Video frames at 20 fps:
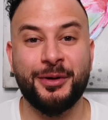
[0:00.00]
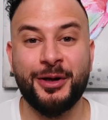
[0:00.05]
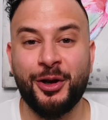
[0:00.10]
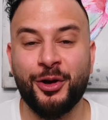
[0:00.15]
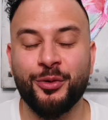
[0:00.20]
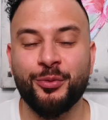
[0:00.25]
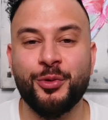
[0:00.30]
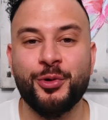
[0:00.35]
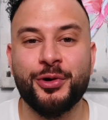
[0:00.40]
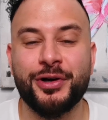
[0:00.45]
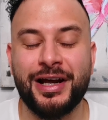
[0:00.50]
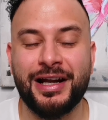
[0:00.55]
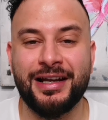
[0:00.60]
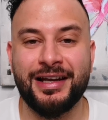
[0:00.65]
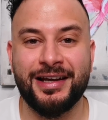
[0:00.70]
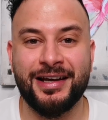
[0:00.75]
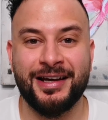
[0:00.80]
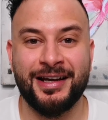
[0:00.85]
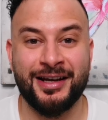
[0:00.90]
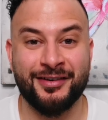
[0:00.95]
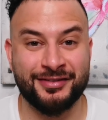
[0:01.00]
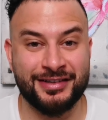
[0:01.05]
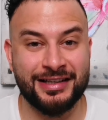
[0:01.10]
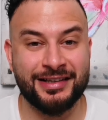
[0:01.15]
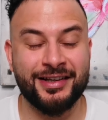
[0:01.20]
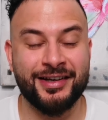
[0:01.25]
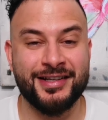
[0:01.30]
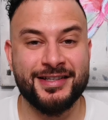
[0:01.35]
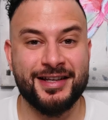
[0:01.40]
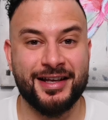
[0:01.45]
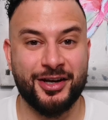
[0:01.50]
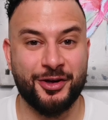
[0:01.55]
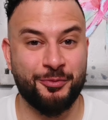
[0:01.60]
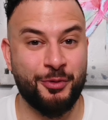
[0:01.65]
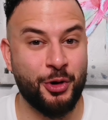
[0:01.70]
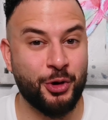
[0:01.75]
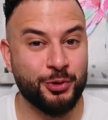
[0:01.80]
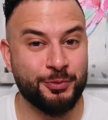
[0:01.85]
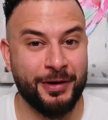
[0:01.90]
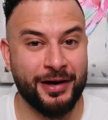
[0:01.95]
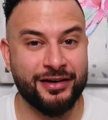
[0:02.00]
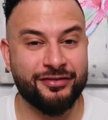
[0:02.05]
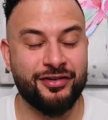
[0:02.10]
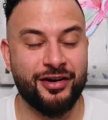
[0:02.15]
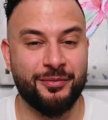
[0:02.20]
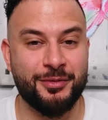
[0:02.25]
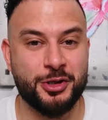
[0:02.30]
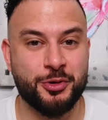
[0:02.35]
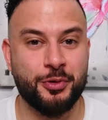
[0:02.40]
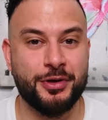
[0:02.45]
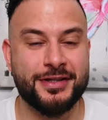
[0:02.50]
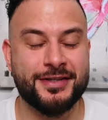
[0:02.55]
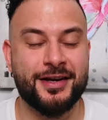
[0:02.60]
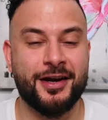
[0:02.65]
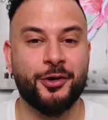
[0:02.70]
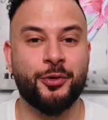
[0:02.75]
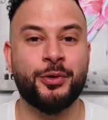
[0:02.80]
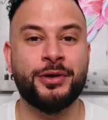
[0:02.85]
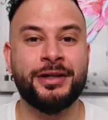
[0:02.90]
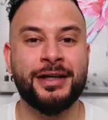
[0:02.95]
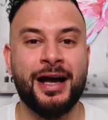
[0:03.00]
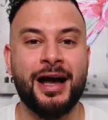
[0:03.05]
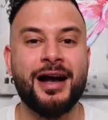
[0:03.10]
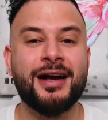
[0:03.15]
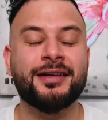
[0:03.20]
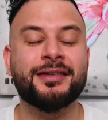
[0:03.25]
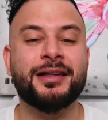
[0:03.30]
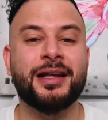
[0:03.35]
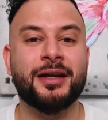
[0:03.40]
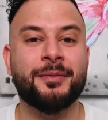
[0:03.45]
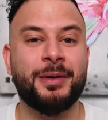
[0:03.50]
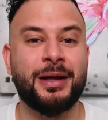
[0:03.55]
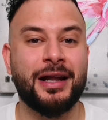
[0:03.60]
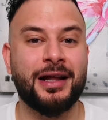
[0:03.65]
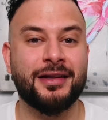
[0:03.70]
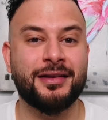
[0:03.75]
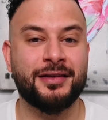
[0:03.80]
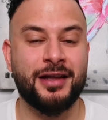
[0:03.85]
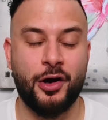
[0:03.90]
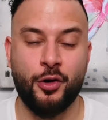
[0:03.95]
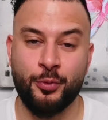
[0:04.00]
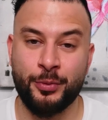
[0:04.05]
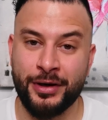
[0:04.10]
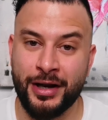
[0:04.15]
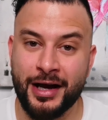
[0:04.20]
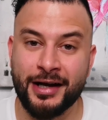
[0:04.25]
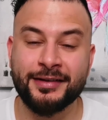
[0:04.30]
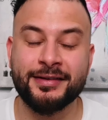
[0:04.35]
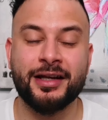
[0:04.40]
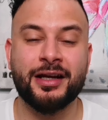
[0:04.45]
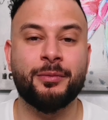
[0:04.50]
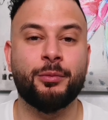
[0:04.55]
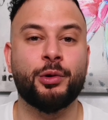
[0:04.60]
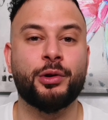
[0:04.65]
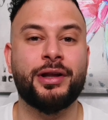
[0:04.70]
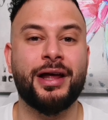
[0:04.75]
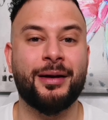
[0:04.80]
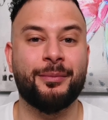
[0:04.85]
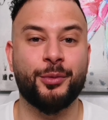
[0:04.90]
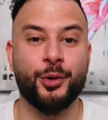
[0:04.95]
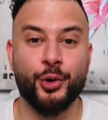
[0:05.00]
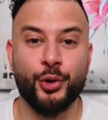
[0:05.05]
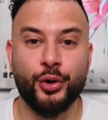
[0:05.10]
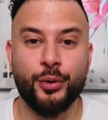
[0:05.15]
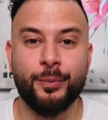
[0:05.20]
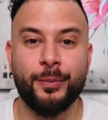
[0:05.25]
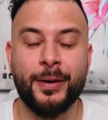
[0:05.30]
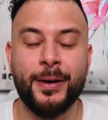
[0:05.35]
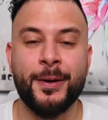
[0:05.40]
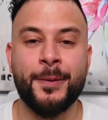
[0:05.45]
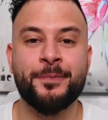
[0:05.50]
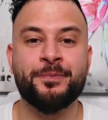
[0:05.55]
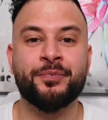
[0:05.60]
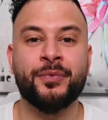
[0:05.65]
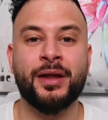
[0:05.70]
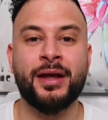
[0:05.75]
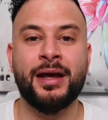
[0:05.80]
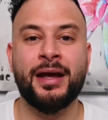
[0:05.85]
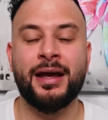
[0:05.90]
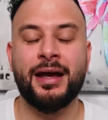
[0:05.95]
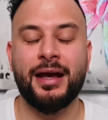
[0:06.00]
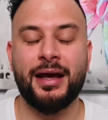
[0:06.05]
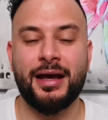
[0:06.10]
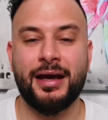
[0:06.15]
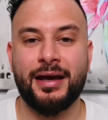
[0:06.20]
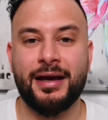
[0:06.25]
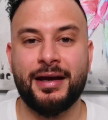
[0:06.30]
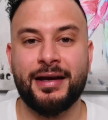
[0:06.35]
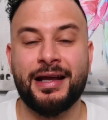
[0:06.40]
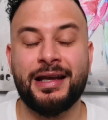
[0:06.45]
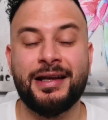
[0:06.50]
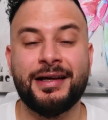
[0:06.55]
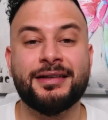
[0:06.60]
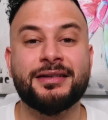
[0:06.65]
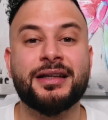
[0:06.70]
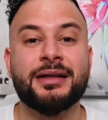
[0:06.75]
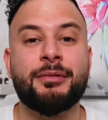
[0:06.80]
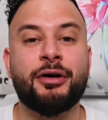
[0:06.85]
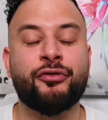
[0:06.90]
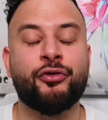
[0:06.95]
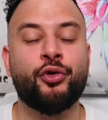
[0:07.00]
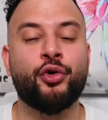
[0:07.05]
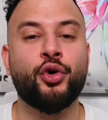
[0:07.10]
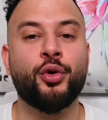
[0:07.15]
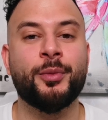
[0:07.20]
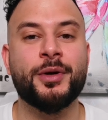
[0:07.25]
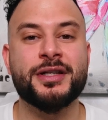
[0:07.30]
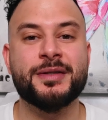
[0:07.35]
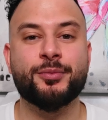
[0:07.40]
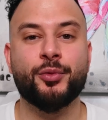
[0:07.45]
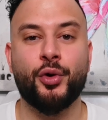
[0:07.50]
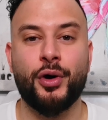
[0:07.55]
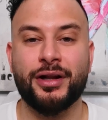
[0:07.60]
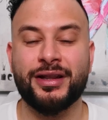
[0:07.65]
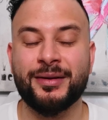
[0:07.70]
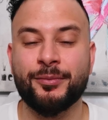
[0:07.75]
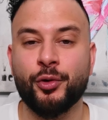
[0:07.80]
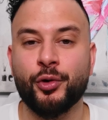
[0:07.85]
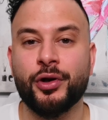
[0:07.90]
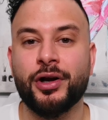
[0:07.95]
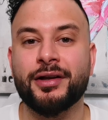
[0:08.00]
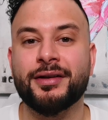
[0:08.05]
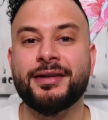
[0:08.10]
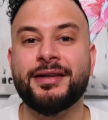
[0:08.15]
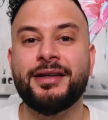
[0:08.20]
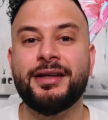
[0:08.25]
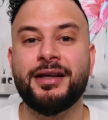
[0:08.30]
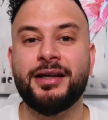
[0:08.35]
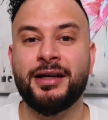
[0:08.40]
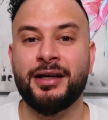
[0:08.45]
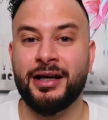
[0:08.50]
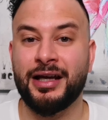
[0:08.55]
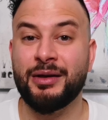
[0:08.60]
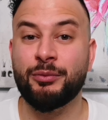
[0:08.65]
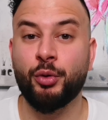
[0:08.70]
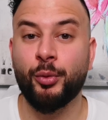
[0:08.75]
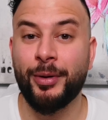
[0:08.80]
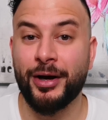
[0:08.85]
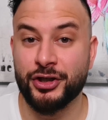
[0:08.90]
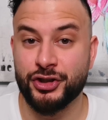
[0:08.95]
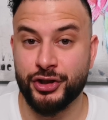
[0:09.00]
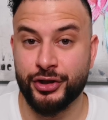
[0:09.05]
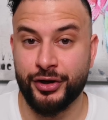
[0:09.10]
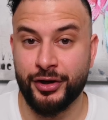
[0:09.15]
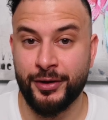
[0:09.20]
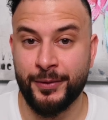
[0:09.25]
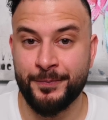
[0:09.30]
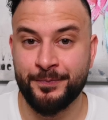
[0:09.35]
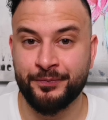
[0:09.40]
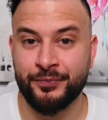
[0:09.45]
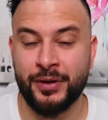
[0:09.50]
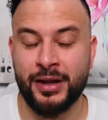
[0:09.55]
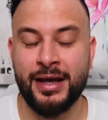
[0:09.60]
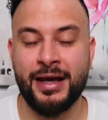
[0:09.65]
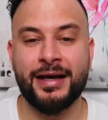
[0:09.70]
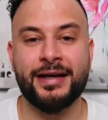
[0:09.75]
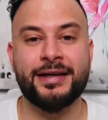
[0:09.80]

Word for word: من الامور يلي لفتت لي نظري وما كنت بعرفها بسويسرا انه هي اكثر بلد او من اكثر البلدان باوروبا يلي آه، عندها مفهوم اسمه الديمقراطيه المباشره